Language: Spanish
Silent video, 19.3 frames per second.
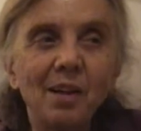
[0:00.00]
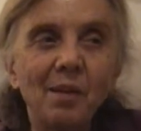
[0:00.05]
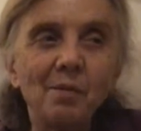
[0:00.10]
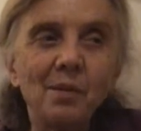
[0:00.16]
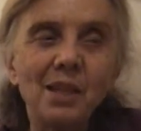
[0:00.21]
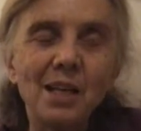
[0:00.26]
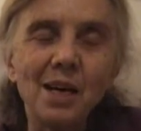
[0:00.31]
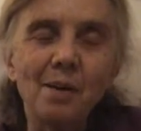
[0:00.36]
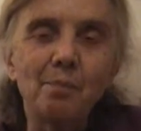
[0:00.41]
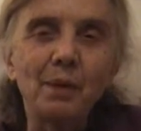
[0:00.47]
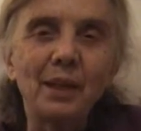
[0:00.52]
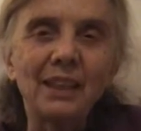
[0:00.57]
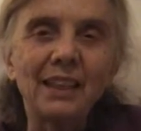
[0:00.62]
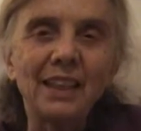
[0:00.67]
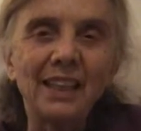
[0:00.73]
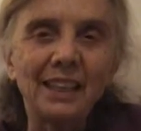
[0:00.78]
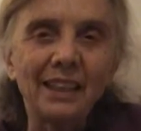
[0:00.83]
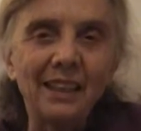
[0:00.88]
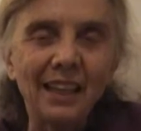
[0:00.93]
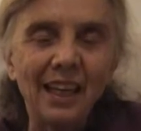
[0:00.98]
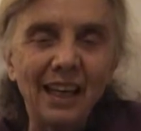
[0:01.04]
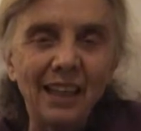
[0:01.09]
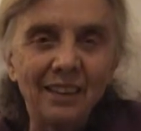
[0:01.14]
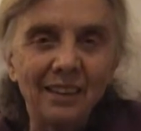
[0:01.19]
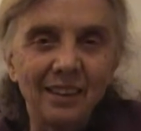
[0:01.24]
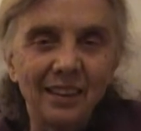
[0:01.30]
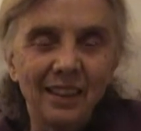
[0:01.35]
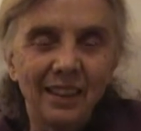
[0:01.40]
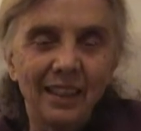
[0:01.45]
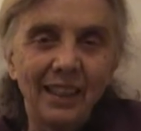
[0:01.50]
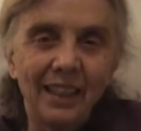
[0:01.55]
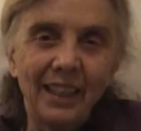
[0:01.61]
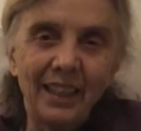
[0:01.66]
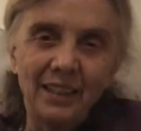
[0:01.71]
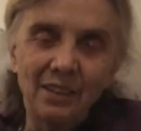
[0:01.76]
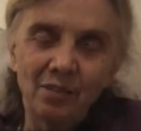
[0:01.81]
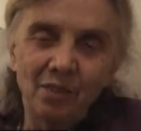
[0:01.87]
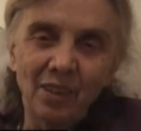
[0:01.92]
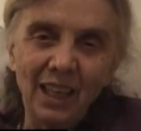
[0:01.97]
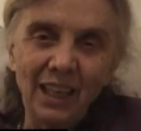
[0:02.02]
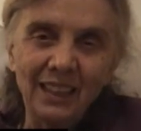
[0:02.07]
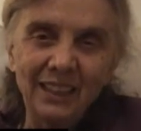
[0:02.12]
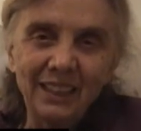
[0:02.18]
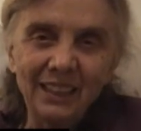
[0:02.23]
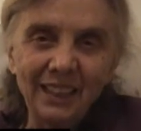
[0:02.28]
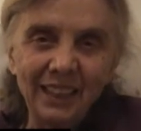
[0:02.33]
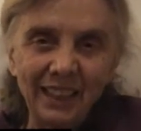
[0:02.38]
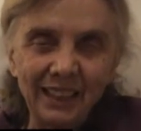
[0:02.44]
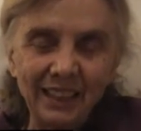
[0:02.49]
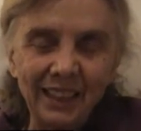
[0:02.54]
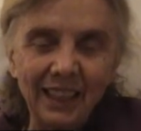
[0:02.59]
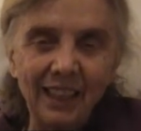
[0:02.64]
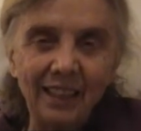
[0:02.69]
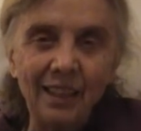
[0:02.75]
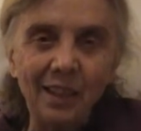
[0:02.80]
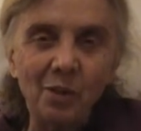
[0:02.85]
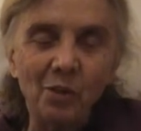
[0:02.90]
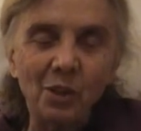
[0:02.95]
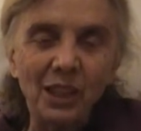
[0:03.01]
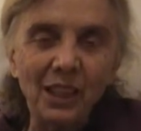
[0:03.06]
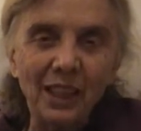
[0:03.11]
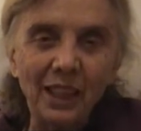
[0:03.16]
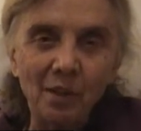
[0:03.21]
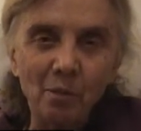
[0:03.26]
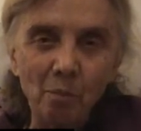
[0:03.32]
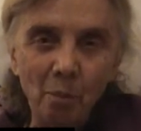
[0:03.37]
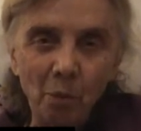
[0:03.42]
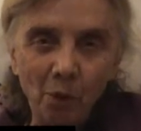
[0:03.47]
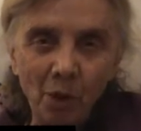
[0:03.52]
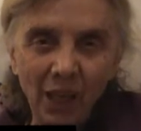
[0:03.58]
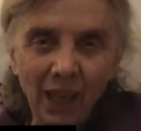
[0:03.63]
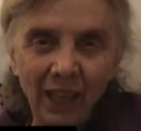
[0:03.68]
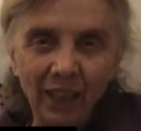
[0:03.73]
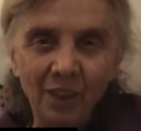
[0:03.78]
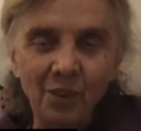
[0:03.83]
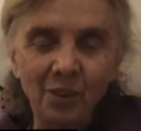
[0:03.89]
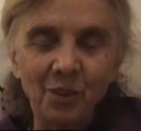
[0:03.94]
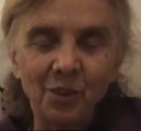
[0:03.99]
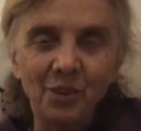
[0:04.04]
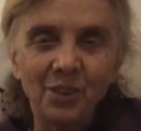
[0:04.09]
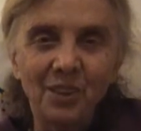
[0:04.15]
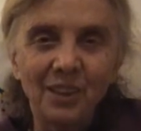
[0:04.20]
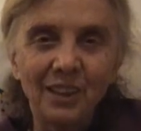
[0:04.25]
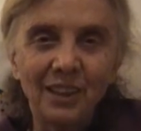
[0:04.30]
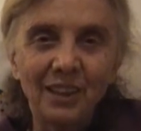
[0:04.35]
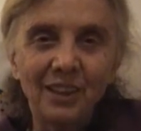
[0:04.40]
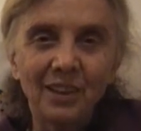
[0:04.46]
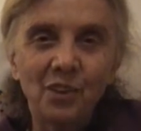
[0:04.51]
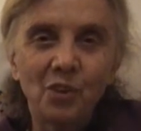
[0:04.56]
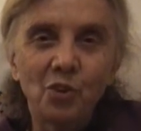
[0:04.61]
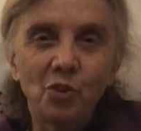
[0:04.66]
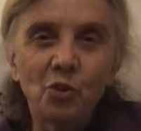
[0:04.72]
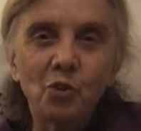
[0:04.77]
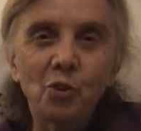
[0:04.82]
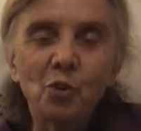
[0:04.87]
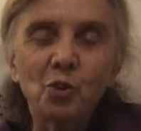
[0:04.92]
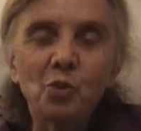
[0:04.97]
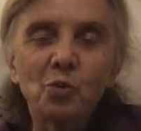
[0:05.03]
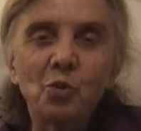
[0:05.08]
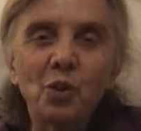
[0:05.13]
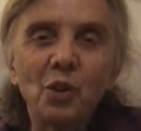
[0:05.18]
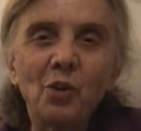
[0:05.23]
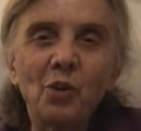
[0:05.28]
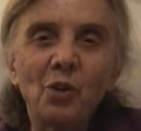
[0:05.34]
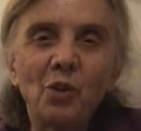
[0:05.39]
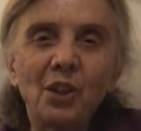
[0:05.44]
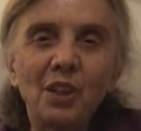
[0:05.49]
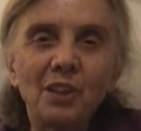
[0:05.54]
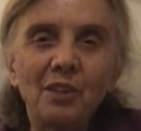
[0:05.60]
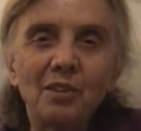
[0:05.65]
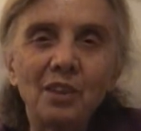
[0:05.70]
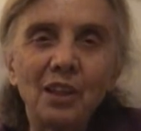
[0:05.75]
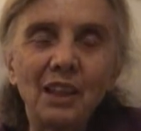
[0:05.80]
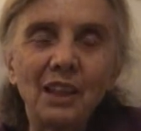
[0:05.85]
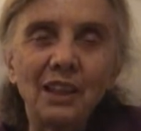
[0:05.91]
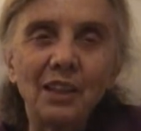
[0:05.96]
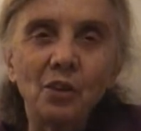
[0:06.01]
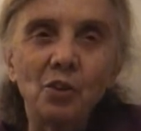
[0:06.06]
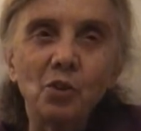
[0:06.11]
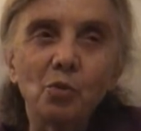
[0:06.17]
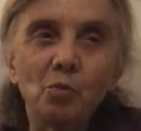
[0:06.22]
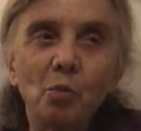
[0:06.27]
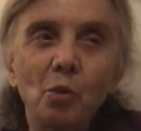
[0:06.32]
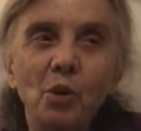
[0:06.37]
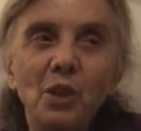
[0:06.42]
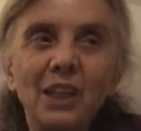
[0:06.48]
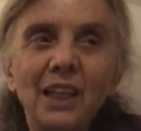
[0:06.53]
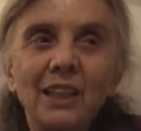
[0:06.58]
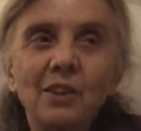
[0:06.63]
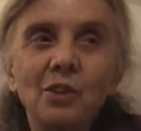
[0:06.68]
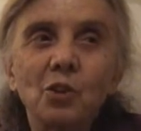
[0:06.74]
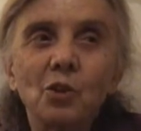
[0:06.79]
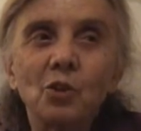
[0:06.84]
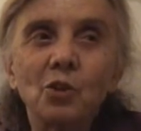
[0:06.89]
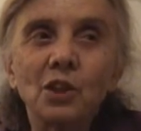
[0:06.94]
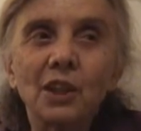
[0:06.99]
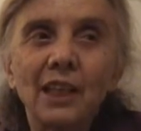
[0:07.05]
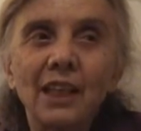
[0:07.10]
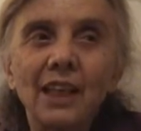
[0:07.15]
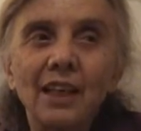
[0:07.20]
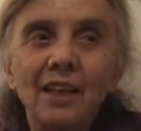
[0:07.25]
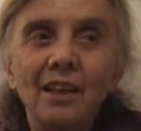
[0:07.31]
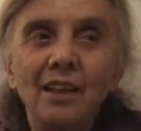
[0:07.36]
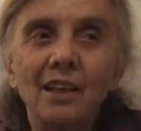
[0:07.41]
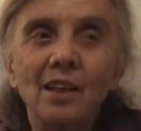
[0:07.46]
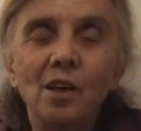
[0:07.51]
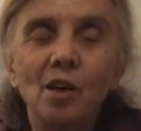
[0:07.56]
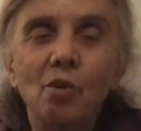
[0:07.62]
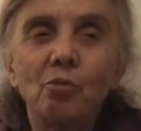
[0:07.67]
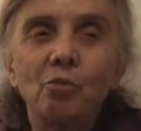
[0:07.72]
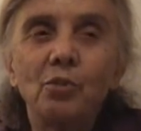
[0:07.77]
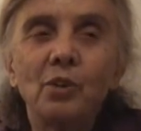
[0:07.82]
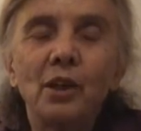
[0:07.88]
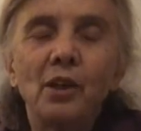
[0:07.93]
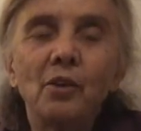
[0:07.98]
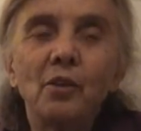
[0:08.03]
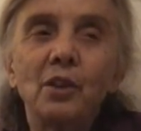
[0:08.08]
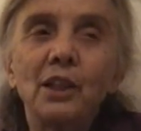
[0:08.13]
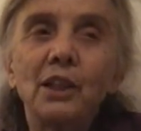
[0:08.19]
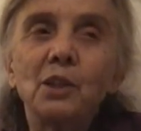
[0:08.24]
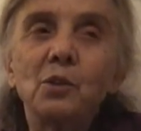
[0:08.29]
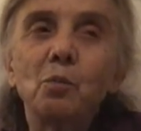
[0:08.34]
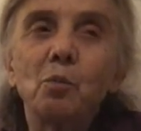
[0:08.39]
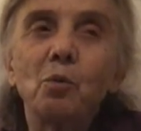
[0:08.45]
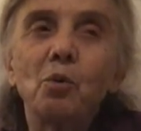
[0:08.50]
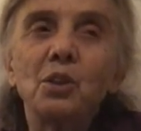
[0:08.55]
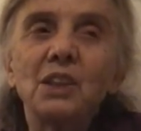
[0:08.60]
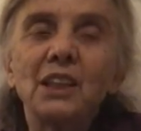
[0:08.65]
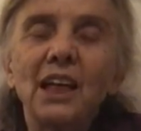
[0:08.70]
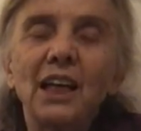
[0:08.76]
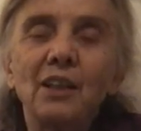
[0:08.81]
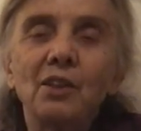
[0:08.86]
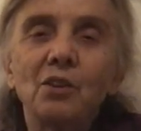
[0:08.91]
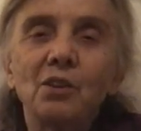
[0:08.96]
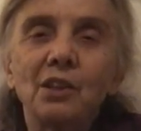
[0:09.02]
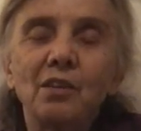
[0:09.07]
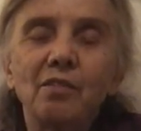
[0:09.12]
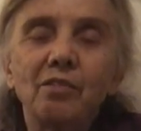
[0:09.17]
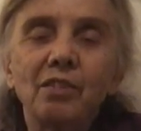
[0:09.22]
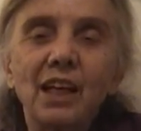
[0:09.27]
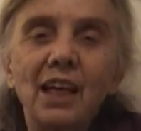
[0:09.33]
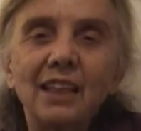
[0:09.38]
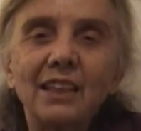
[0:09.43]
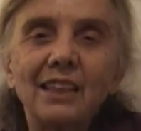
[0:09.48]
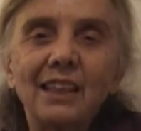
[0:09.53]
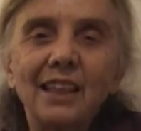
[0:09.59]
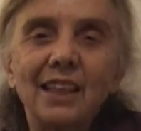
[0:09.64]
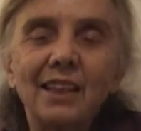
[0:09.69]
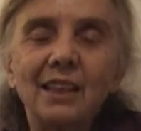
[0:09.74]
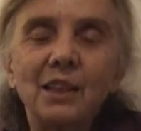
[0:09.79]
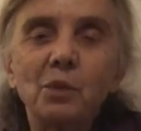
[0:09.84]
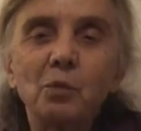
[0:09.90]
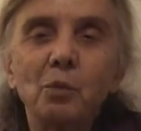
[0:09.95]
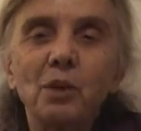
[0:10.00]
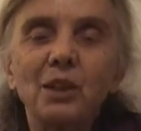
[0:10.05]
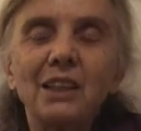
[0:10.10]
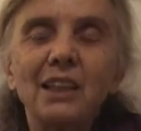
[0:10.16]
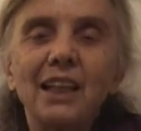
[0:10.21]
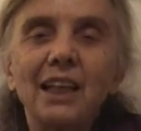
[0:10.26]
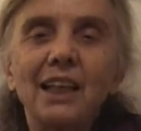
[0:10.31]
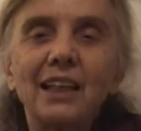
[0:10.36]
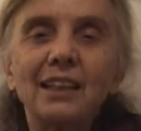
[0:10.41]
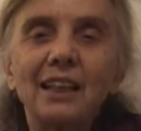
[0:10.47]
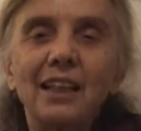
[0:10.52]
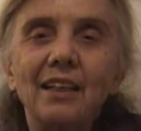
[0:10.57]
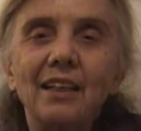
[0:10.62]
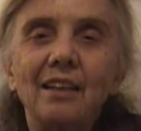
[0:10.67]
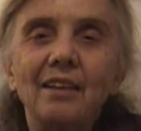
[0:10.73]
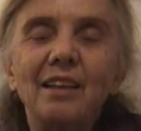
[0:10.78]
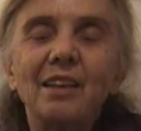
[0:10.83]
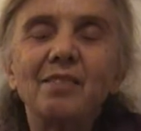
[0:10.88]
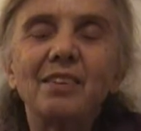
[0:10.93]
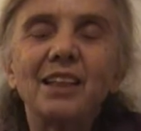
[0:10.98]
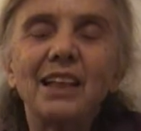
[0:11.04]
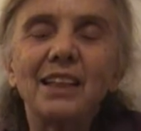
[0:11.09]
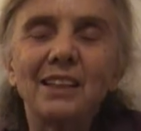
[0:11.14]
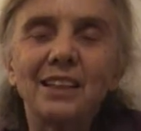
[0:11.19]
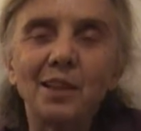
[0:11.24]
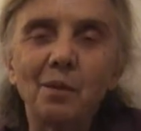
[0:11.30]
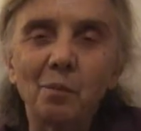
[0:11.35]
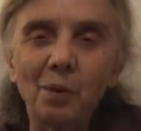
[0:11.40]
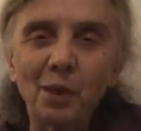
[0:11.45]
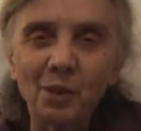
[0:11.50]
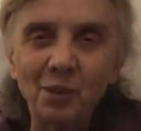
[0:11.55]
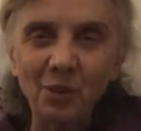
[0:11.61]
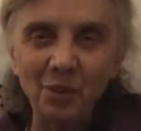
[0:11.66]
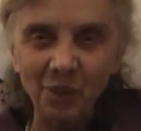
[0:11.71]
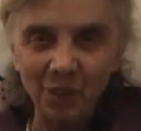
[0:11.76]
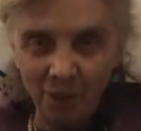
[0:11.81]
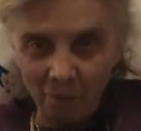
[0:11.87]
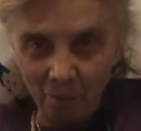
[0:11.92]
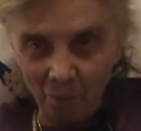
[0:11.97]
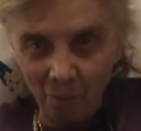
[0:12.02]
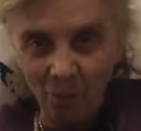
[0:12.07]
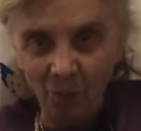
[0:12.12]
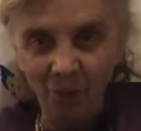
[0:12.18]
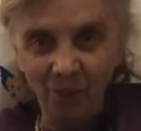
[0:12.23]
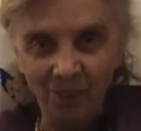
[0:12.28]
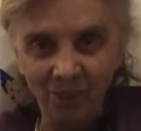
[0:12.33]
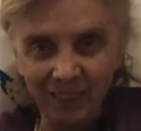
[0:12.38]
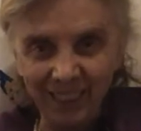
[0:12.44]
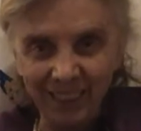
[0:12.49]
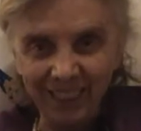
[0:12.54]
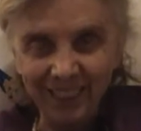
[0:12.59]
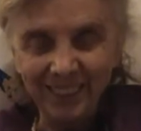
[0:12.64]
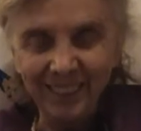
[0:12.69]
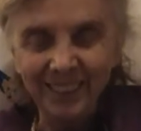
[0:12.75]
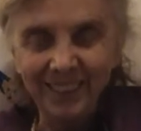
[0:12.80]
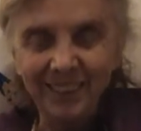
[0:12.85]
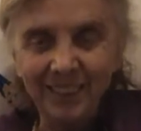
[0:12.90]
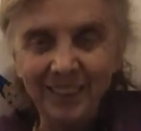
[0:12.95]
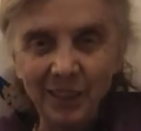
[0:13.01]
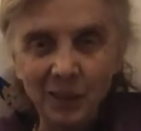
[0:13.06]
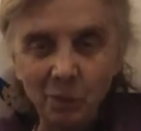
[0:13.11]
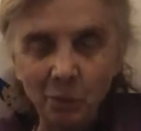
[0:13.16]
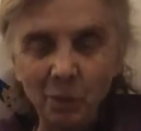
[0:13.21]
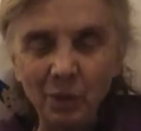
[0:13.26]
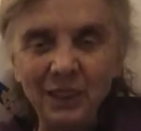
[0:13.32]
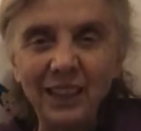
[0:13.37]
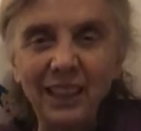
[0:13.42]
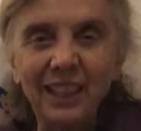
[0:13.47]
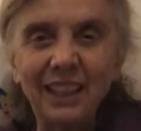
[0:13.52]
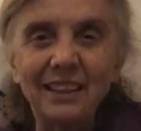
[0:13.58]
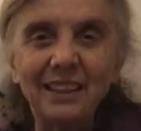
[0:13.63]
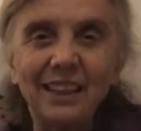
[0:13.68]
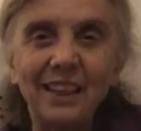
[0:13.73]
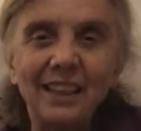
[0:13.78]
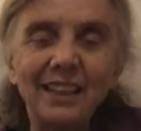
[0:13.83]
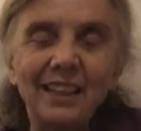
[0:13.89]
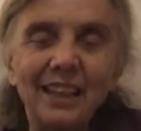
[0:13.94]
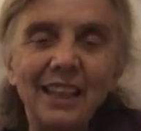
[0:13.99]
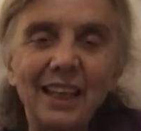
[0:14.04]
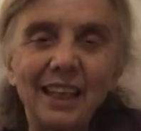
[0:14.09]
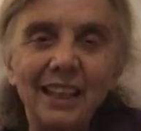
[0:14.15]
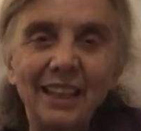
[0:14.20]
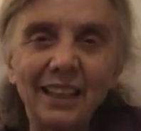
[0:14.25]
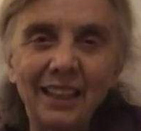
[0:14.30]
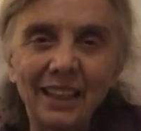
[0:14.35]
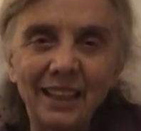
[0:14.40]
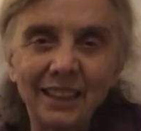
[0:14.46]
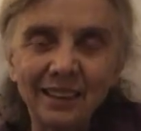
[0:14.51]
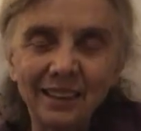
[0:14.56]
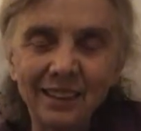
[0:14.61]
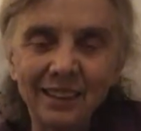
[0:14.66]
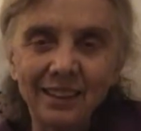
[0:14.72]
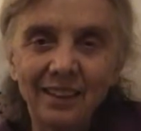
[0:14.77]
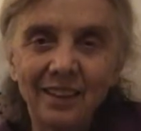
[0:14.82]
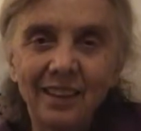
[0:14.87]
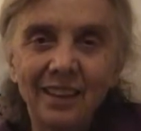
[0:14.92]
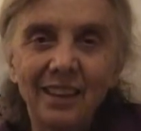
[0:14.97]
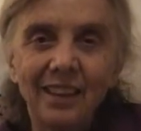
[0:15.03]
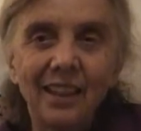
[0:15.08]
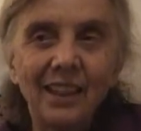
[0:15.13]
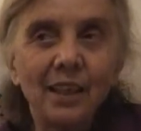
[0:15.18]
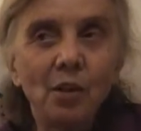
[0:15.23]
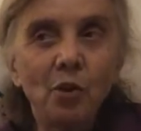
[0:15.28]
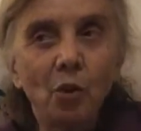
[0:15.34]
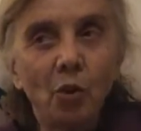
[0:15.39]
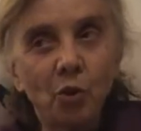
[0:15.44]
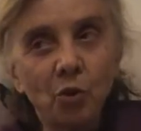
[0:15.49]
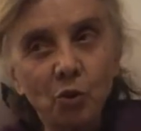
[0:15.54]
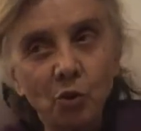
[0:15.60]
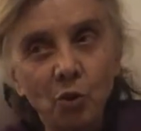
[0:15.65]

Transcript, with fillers: familia paterna es francesa de origen polaco. Todos fueron, eh, los Poniatowski fueron expulsados de Francia después de, de Francia, perdón, de Polonia, después de Catalina la Grande. Y luego